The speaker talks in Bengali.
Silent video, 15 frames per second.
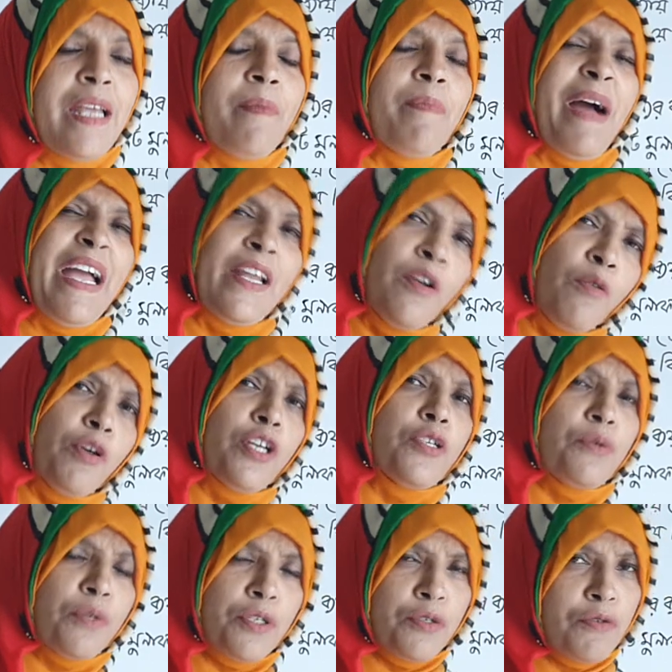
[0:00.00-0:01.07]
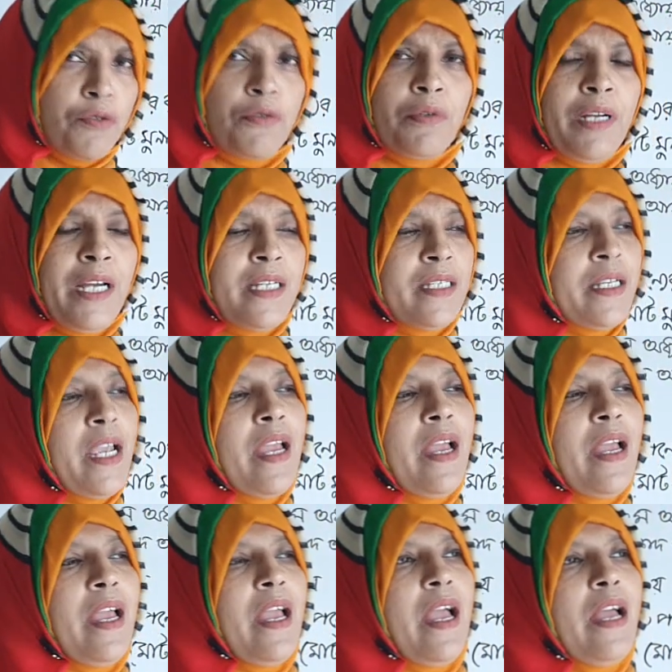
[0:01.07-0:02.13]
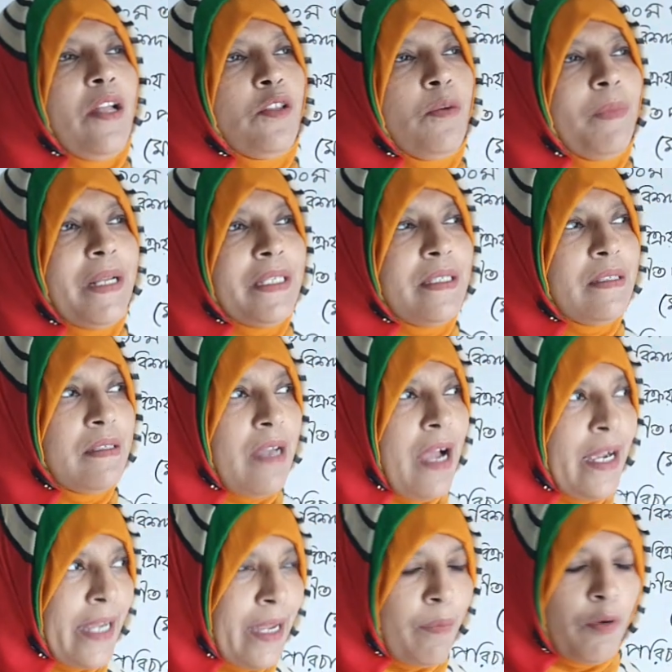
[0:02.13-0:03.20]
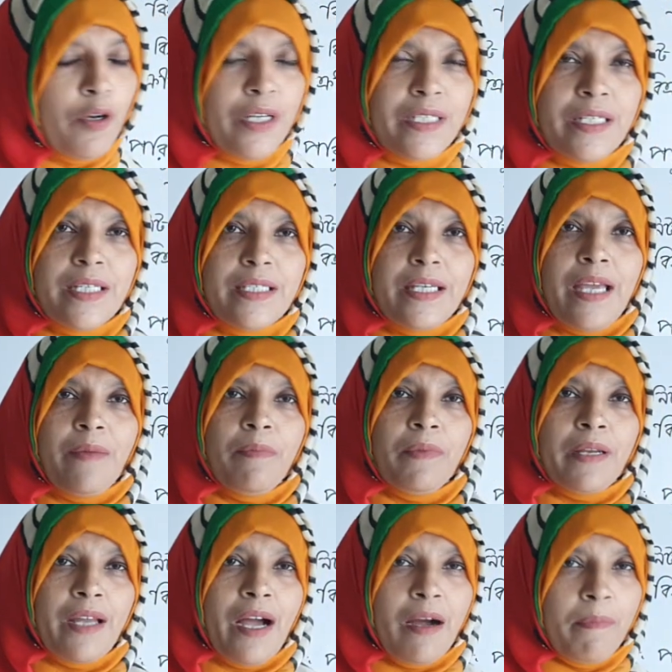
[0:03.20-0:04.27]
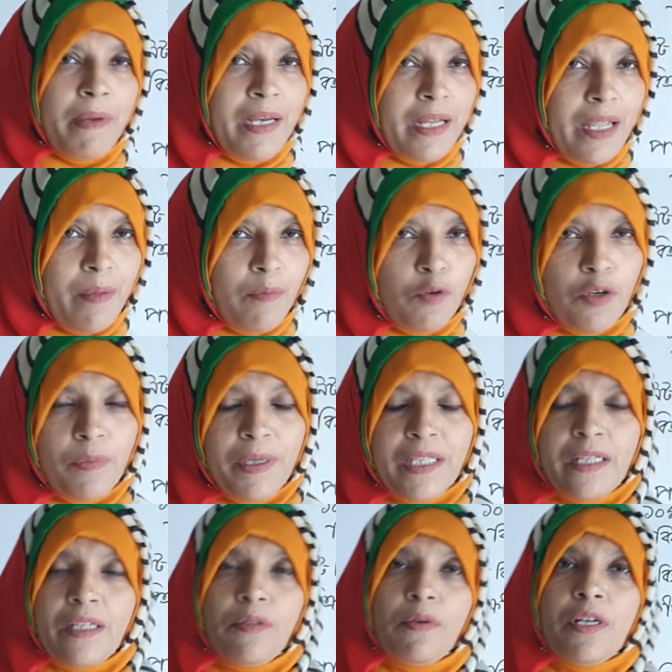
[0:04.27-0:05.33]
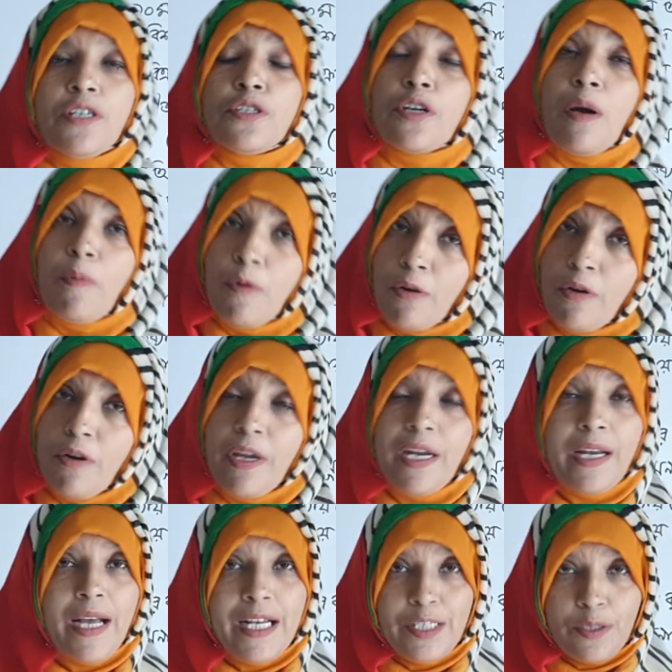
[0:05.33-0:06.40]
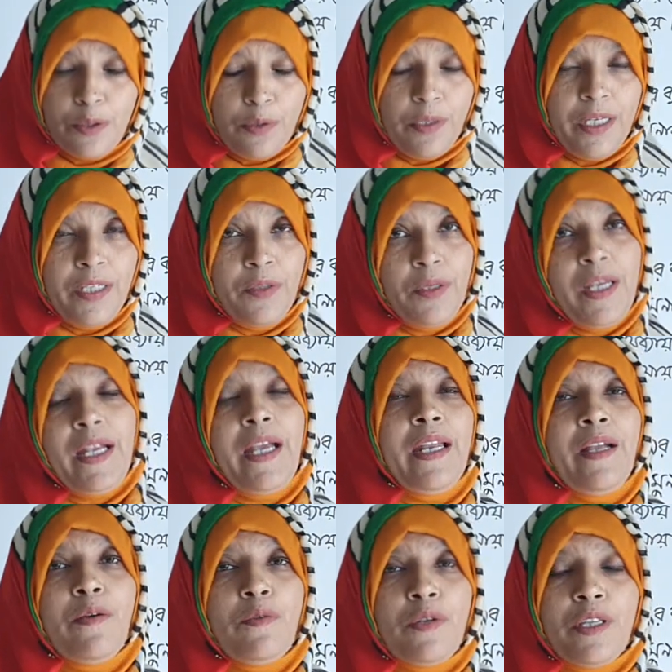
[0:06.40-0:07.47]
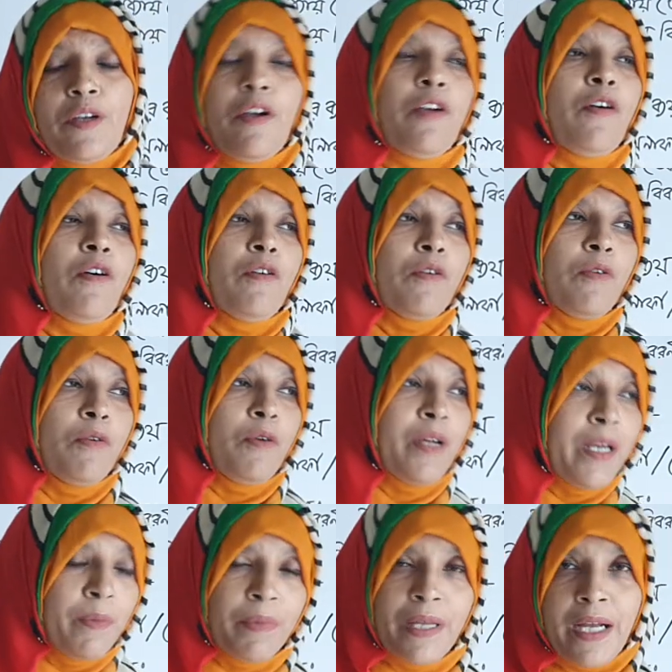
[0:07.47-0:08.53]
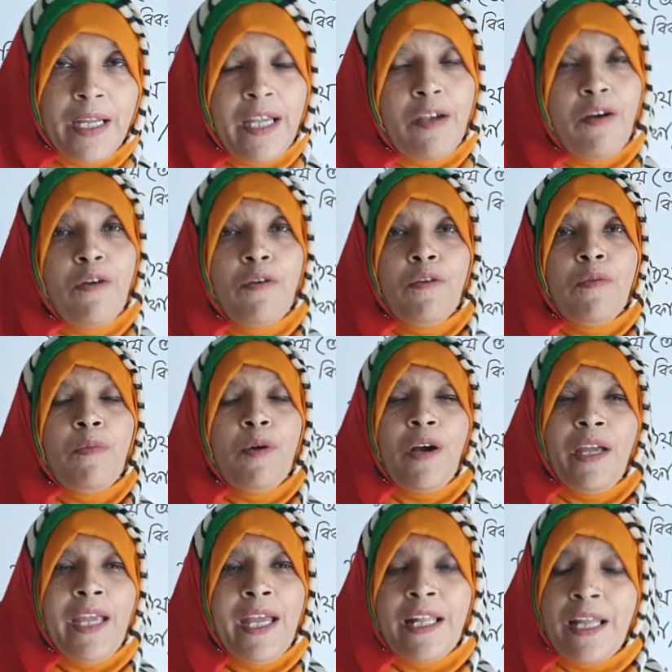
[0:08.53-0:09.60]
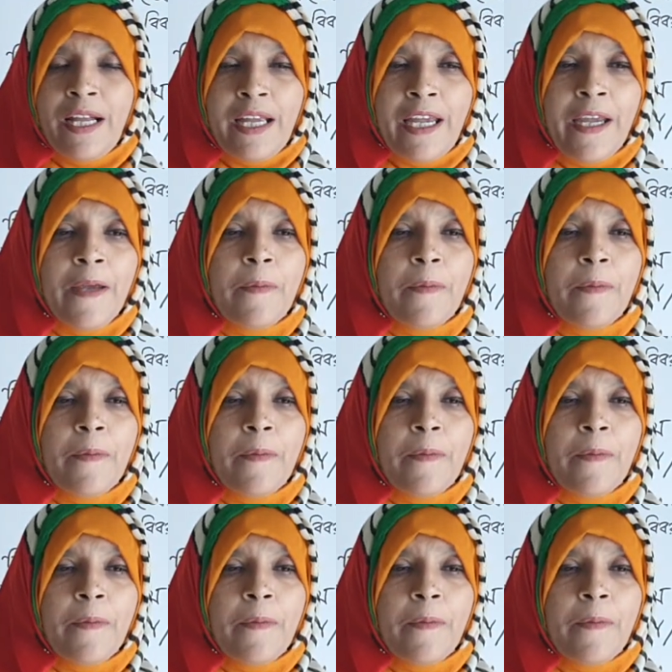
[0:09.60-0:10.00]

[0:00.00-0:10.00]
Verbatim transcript: এর বাইরেও কিছু কিছু চলে আসে তোমরা আগেই বলেছি যে রামিলকে মূল ভিত্তি ধরে সমন্বয়ের কাজগুলো কিন্তু এখানে করতে হয় কখনো অগ্রিম থাকে কখনো বকেয়া থাকে